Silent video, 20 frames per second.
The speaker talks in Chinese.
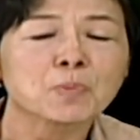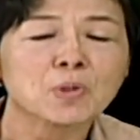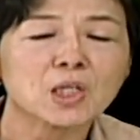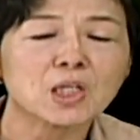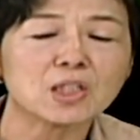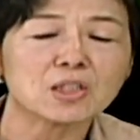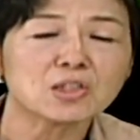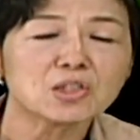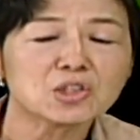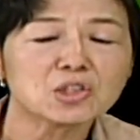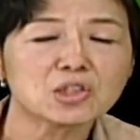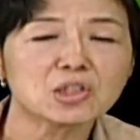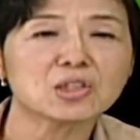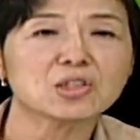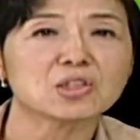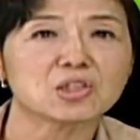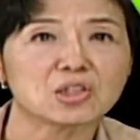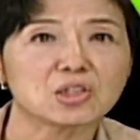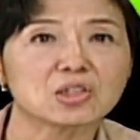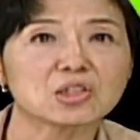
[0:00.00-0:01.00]
可是事
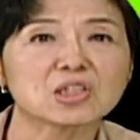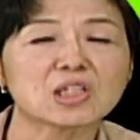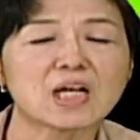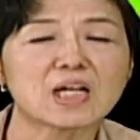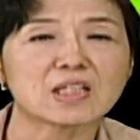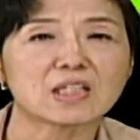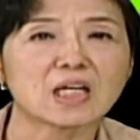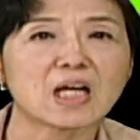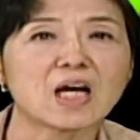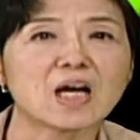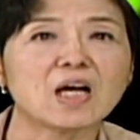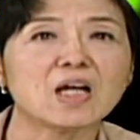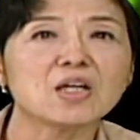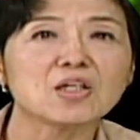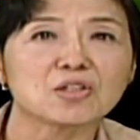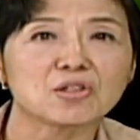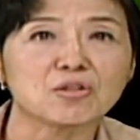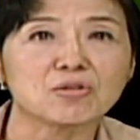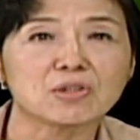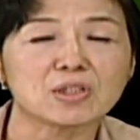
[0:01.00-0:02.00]
实上呢，
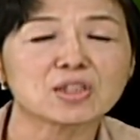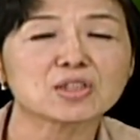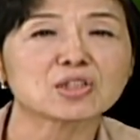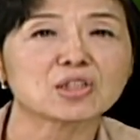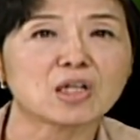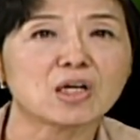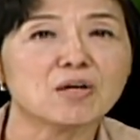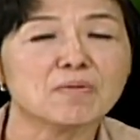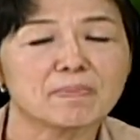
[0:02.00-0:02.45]
有的时候